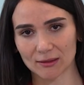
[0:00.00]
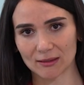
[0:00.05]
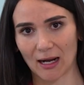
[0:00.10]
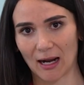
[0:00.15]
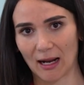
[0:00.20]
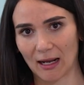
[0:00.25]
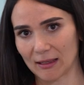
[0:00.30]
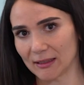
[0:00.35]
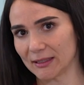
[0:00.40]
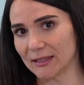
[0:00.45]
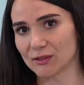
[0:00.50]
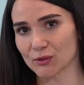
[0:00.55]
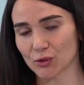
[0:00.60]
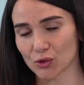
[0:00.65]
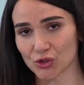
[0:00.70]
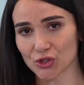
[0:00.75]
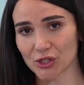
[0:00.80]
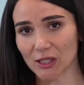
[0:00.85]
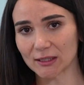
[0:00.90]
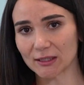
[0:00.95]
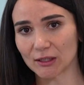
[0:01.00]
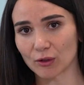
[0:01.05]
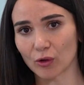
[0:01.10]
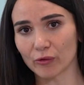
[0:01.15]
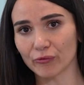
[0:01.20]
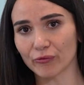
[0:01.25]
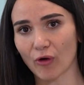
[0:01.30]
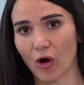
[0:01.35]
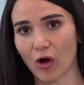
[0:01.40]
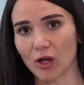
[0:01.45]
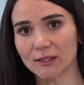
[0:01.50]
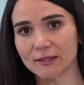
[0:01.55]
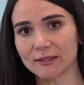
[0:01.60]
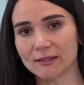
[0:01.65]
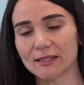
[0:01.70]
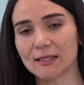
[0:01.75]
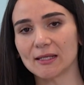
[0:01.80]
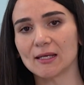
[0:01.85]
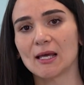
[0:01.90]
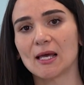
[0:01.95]
tra i soggetti
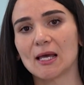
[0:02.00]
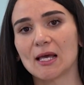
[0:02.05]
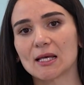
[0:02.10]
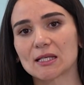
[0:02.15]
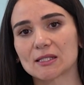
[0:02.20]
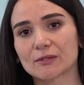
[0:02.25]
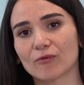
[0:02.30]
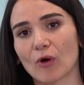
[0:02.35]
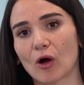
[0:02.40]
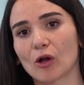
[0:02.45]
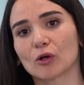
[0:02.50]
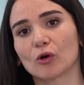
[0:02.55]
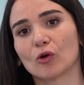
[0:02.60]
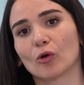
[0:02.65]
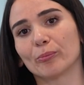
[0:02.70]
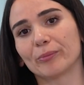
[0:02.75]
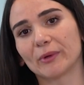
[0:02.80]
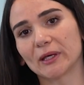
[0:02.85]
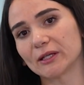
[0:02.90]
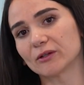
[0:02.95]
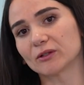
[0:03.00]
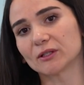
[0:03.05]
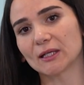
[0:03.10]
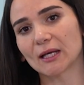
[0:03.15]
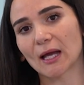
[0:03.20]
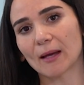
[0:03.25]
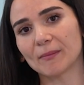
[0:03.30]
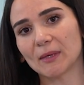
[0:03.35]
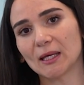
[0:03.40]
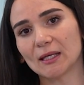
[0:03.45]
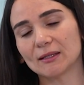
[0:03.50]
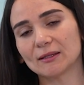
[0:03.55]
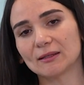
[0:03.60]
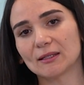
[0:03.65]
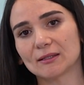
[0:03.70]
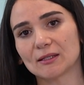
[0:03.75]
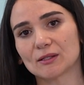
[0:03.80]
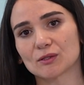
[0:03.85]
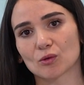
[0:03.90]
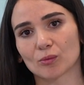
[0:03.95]
coinvolti, svolgo
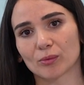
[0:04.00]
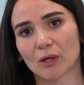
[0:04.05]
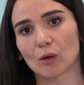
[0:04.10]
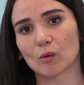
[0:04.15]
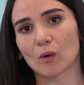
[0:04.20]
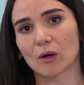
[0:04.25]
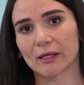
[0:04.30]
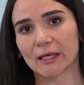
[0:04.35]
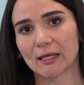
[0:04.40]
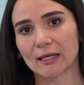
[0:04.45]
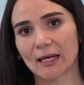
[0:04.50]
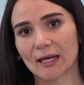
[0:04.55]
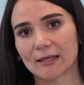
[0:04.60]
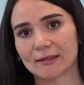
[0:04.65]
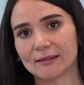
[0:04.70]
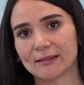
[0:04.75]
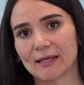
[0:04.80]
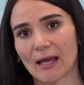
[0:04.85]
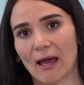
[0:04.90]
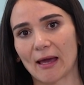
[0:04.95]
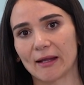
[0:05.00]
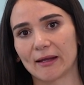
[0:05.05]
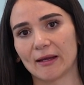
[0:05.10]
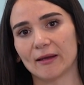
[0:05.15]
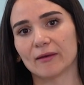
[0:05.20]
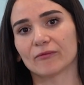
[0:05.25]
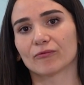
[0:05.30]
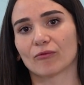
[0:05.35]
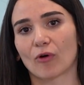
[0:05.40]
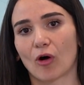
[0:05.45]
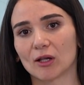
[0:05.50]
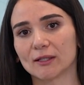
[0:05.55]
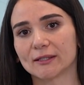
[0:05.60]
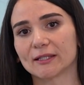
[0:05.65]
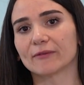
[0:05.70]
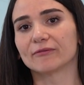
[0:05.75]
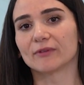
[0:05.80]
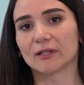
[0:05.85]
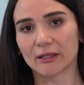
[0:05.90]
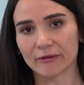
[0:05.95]
periodicamente dei sopralluoghi in cantiere
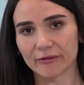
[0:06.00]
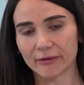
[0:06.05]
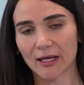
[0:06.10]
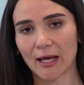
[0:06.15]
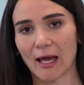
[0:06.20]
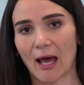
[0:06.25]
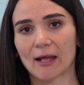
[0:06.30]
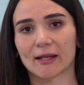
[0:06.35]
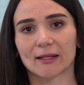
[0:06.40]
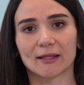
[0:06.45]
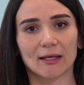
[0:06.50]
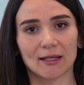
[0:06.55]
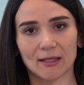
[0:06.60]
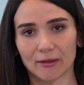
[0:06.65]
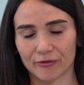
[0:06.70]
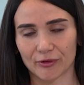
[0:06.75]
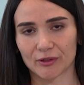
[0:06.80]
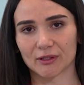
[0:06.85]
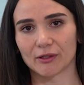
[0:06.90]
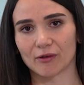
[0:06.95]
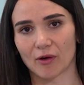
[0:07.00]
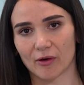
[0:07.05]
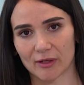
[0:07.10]
volti a verificarne l'effettivo